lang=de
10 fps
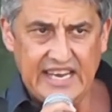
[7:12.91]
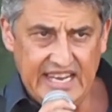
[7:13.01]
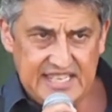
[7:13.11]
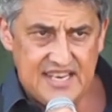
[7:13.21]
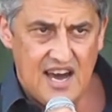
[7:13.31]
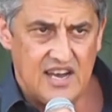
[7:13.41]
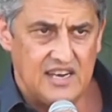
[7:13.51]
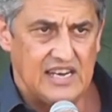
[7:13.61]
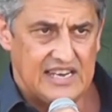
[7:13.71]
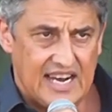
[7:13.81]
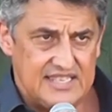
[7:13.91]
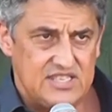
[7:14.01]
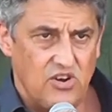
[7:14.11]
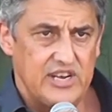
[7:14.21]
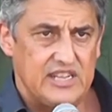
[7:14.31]
Ich sage
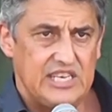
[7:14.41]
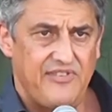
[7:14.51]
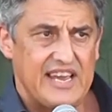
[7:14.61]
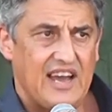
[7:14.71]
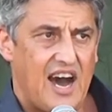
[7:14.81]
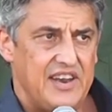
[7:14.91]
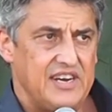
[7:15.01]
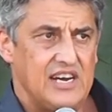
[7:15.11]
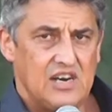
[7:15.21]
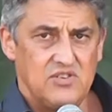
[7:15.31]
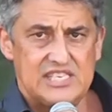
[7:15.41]
ganz deutlich, weil gerade,